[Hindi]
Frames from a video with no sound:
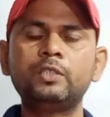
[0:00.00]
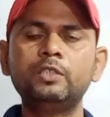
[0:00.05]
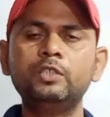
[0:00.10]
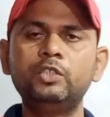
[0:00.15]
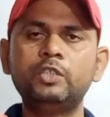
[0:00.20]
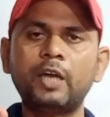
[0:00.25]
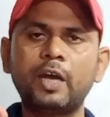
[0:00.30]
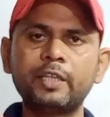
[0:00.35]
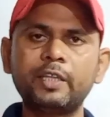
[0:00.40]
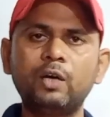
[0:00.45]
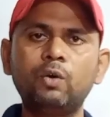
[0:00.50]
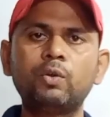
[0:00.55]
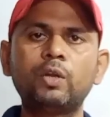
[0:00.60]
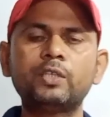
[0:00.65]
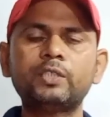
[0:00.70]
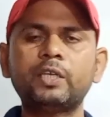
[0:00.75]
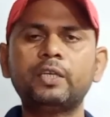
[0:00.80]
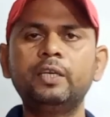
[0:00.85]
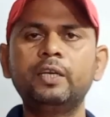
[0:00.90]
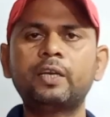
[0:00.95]
ज़्यादा
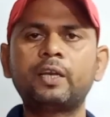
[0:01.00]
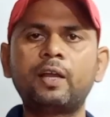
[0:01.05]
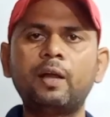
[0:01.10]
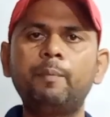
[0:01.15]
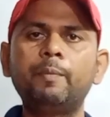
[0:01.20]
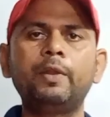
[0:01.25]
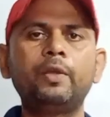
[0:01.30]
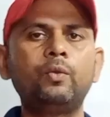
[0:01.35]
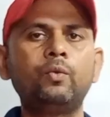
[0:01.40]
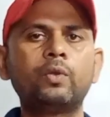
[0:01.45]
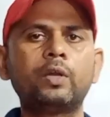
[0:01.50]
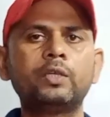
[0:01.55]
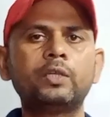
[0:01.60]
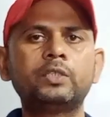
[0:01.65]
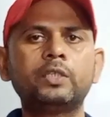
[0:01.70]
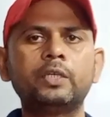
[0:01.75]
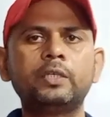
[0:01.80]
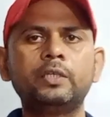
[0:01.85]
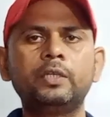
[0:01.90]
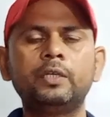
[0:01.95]
होना चाहिए कम नहीं होना
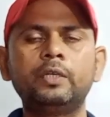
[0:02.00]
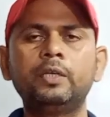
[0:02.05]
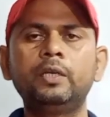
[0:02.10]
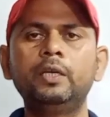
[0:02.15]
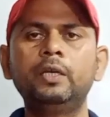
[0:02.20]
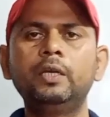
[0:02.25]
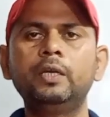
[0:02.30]
चाहिए